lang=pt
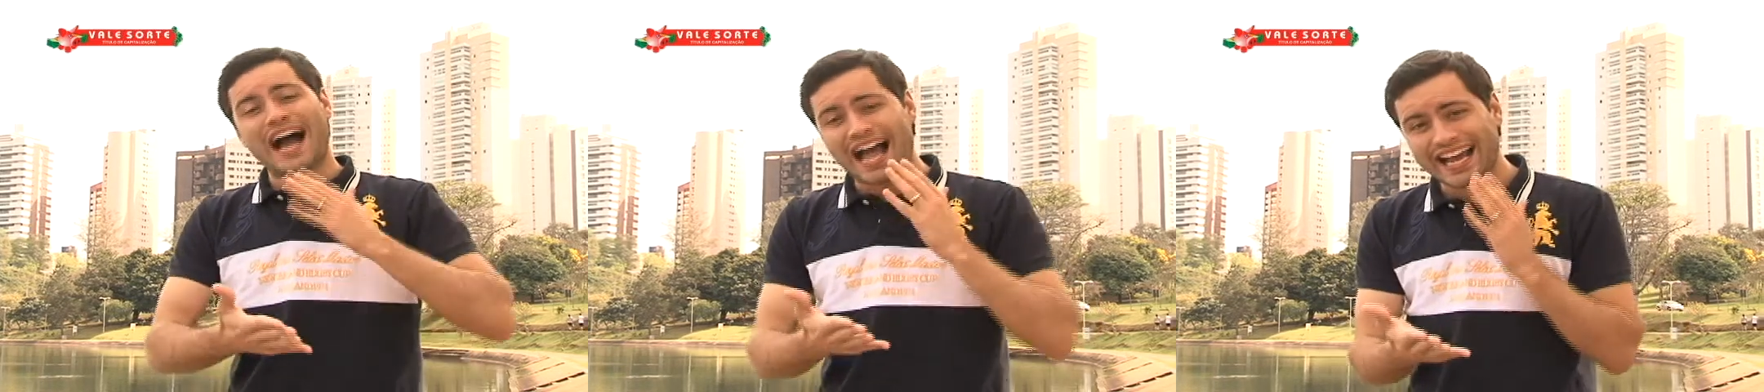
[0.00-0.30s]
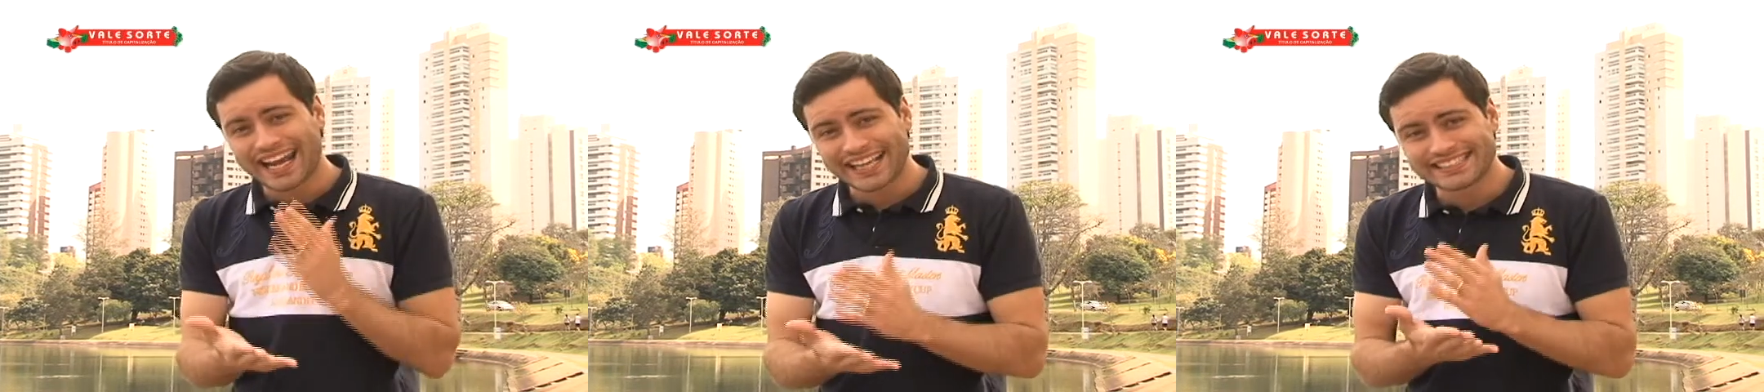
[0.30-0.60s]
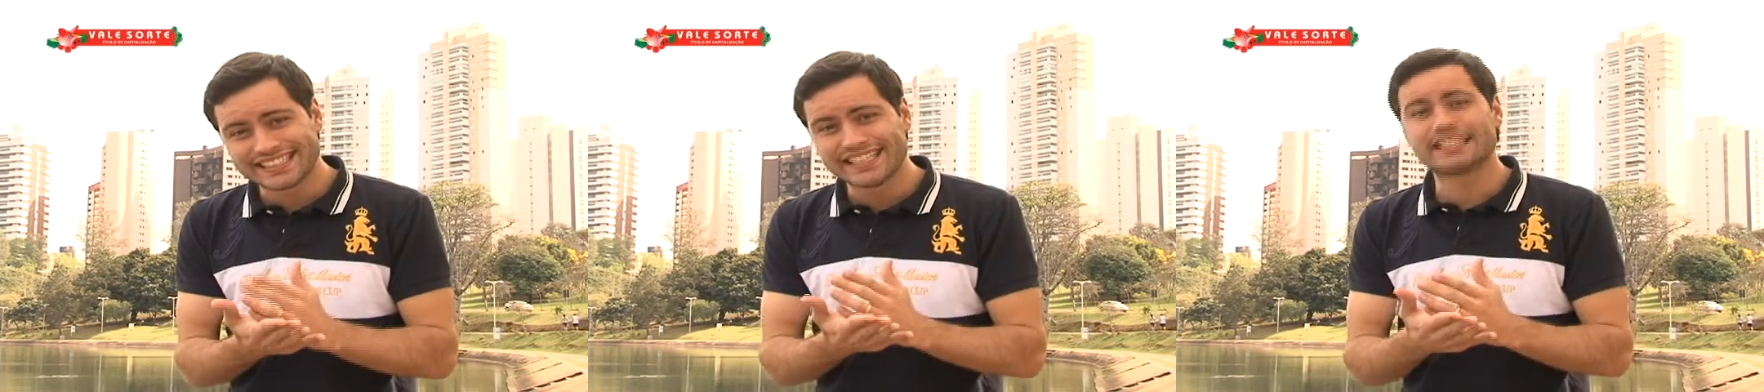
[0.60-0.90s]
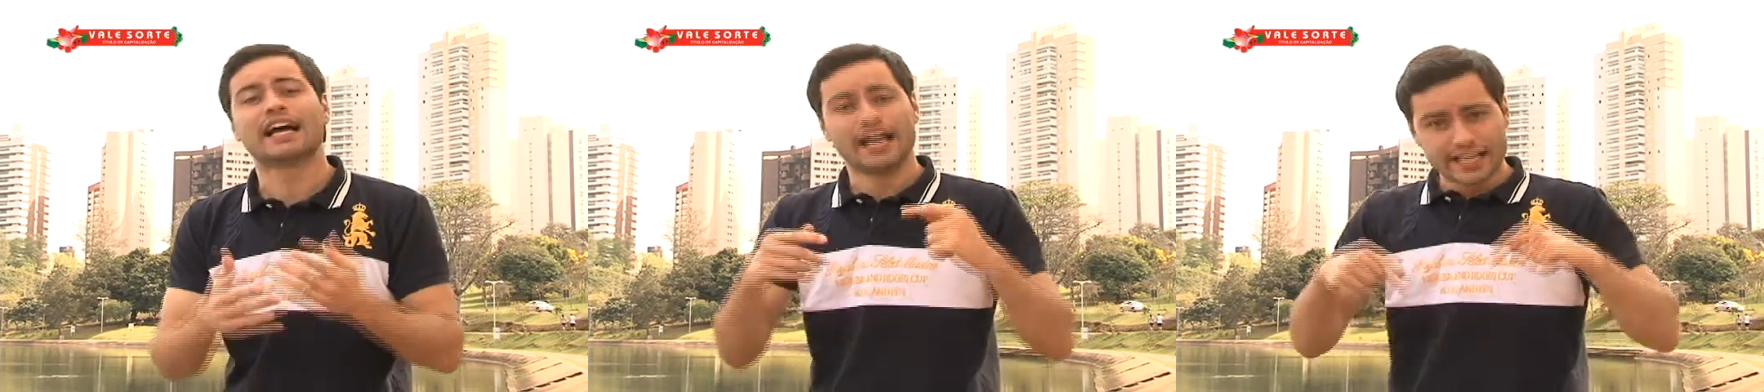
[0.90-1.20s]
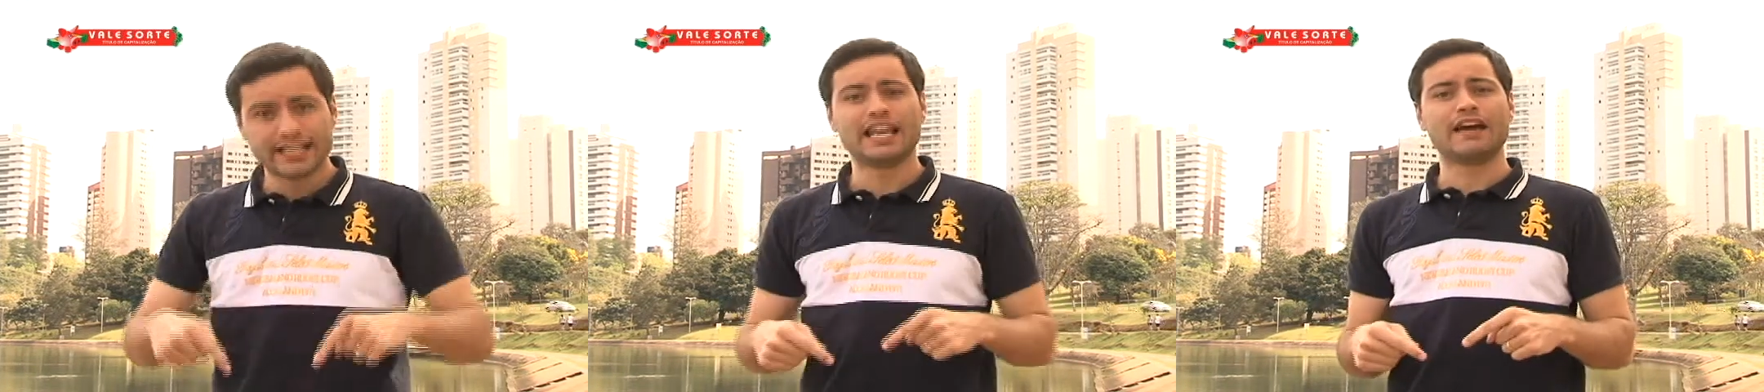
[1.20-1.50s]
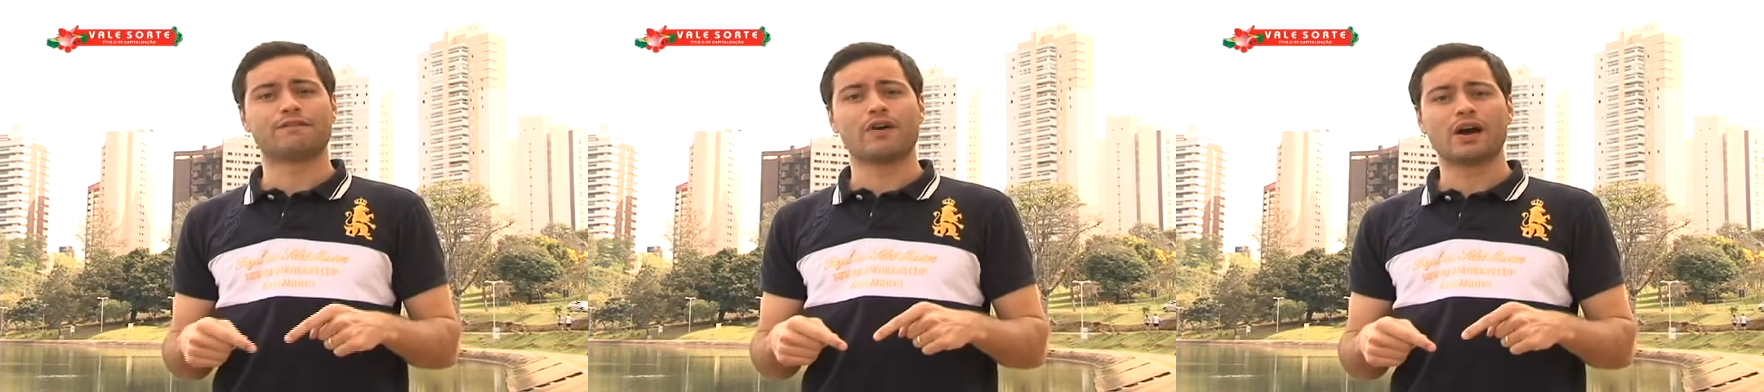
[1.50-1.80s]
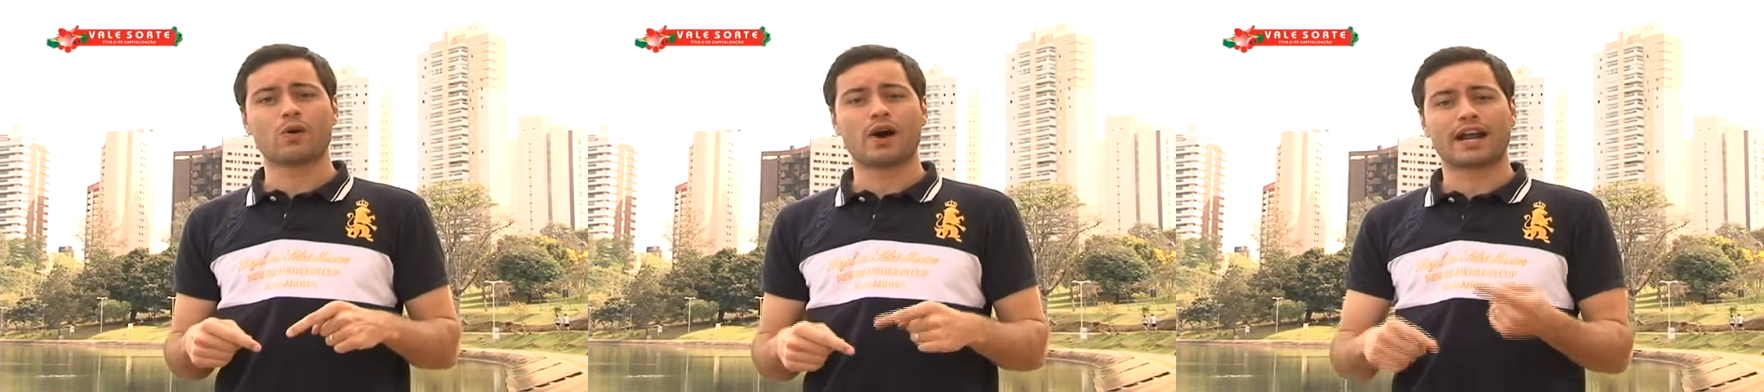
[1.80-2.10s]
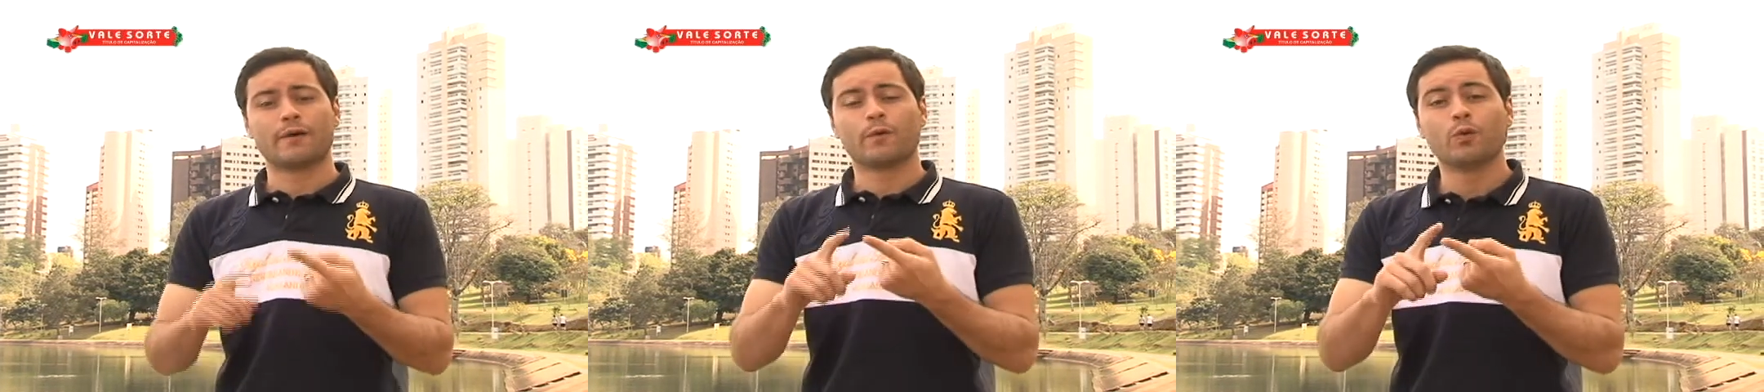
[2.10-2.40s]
acredita e levou agora